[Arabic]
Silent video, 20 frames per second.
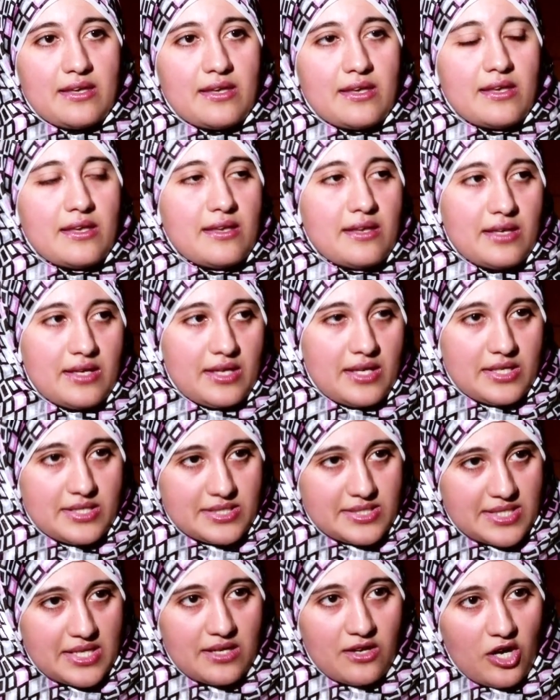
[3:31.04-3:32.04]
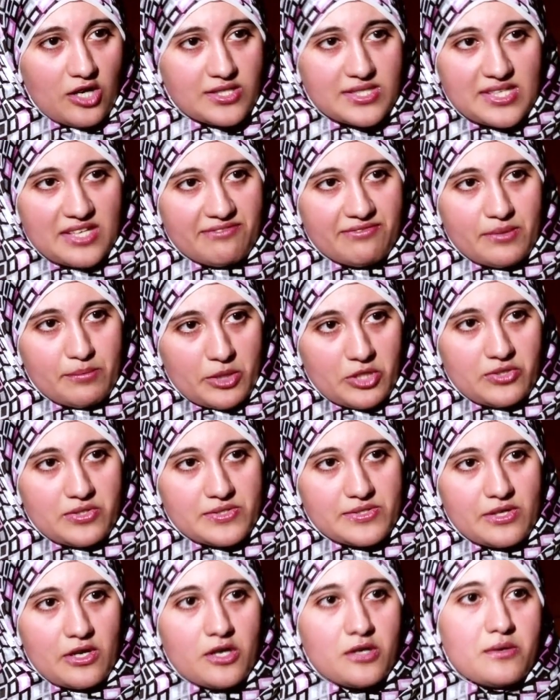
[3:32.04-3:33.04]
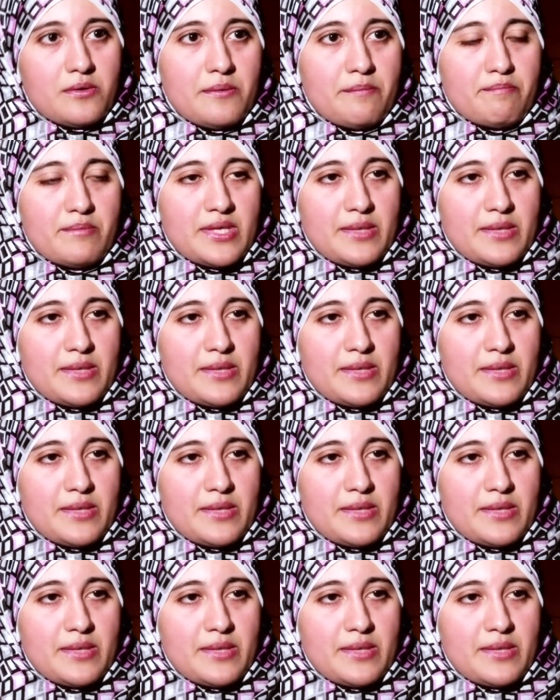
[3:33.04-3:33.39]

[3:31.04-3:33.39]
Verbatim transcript: آه، الار دي إيه اف باختصار